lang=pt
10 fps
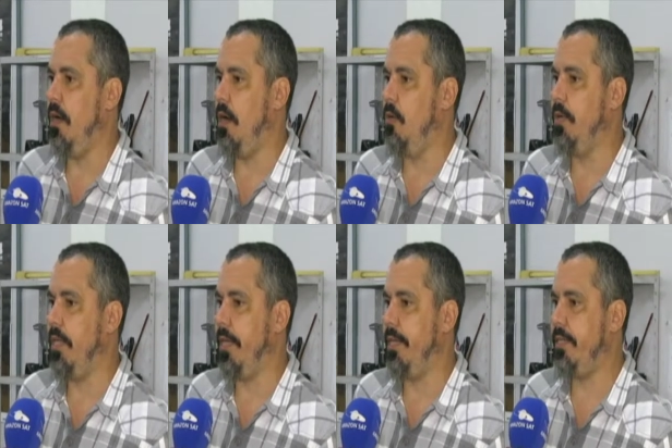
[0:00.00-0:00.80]
ah, o
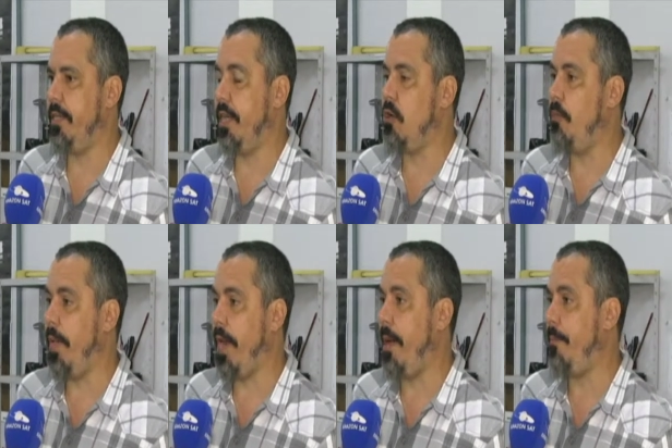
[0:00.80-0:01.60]
interesse em
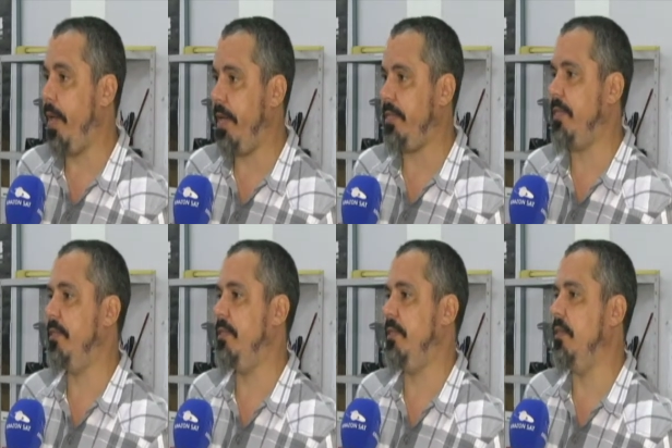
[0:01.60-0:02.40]
recuperar
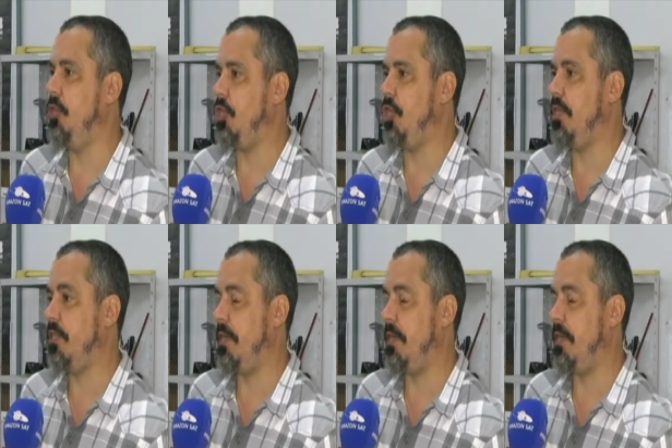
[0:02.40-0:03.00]
peças indígenas,